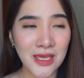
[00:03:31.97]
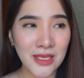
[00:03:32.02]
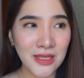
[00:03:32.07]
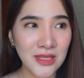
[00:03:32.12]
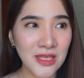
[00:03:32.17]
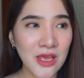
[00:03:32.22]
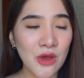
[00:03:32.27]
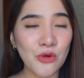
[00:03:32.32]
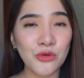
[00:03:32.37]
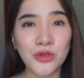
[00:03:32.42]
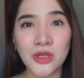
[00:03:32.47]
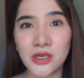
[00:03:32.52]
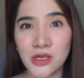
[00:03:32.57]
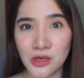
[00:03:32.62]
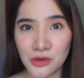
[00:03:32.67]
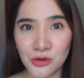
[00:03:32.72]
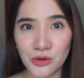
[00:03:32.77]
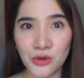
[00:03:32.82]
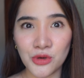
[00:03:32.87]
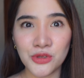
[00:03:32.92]
Hindi ako
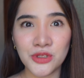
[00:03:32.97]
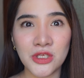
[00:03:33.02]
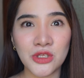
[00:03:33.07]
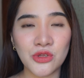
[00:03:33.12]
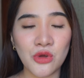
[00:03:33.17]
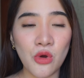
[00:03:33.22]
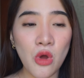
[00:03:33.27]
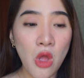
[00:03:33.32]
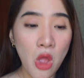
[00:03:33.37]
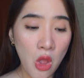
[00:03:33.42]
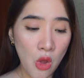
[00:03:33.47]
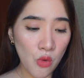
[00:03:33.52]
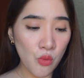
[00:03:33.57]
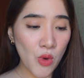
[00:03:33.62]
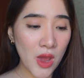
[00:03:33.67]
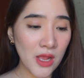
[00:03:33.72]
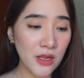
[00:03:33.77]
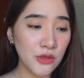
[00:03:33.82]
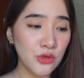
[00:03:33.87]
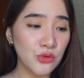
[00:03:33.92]
nagkaroon nito
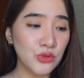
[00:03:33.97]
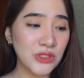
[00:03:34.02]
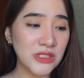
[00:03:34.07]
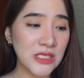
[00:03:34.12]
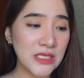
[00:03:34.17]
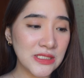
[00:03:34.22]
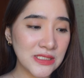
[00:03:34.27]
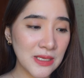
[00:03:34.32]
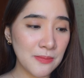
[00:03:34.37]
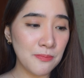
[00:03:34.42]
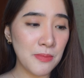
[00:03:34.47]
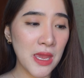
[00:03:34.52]
while using si